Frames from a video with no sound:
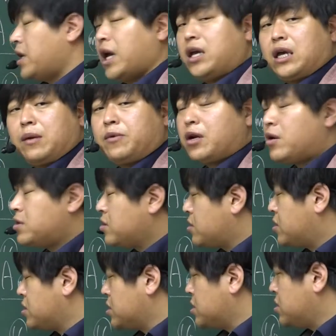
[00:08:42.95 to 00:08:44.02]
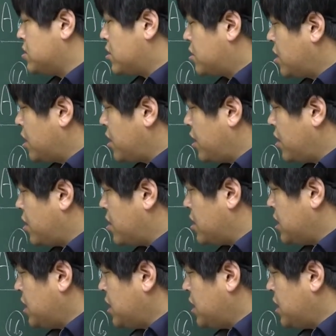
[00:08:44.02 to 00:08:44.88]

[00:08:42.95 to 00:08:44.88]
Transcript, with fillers: AM이라고 하는 것들은 어떻게 돼요?